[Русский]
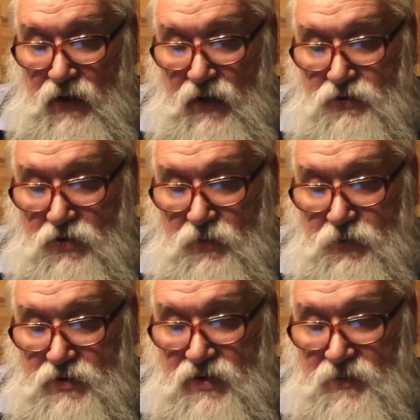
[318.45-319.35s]
которую
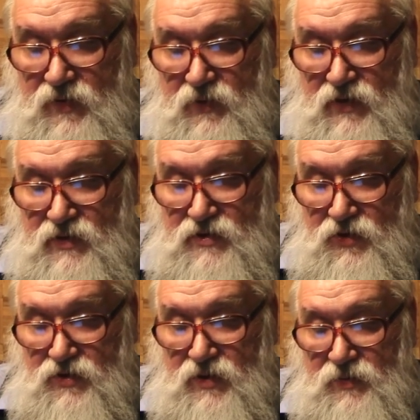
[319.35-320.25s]
пусть, например,
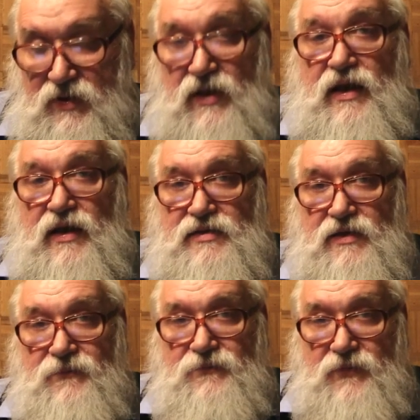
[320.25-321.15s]
достают до
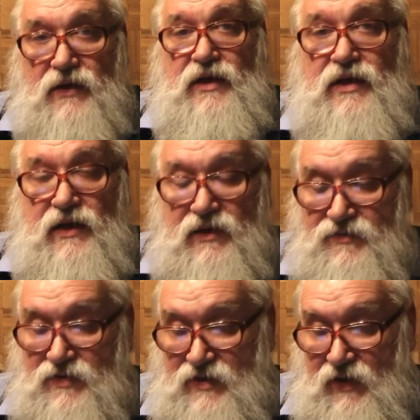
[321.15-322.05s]
Бетельгейзе, это такая
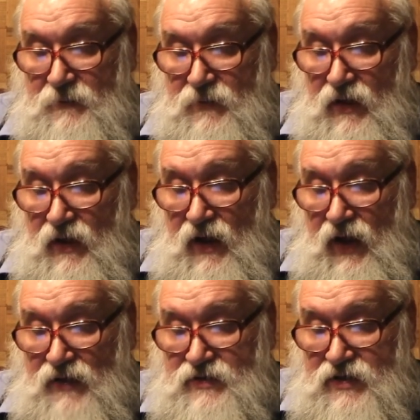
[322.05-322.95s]
звезда,
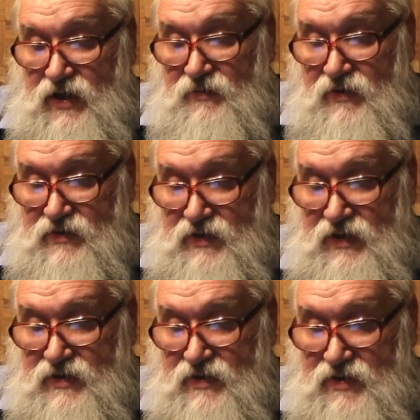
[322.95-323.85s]
а затем
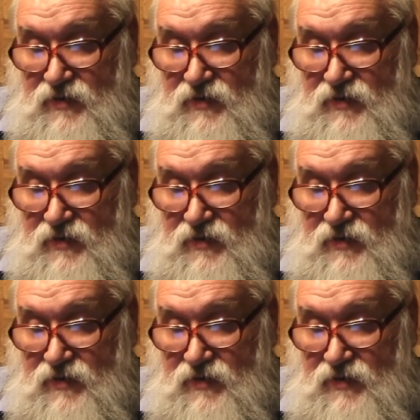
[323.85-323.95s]
здесь на